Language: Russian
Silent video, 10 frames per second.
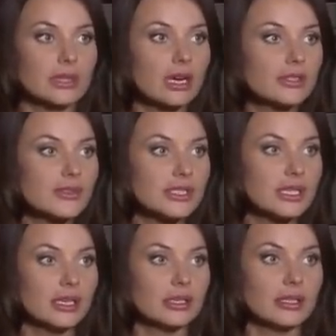как и
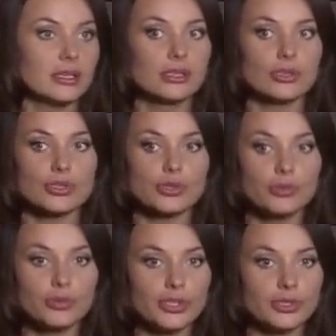все, и
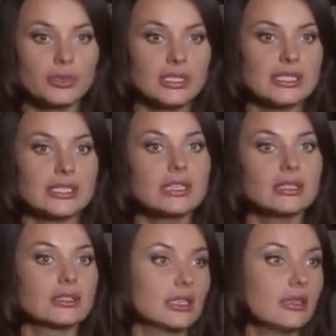чтобы у них были
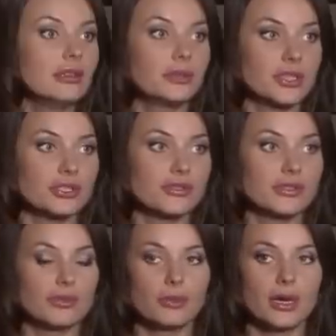силы, да, прежде
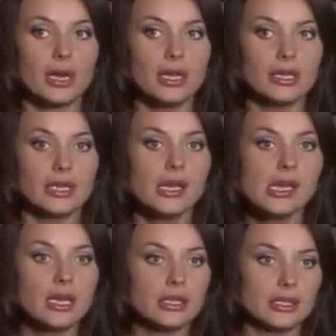всего моральные,
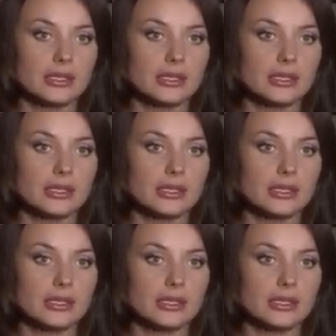для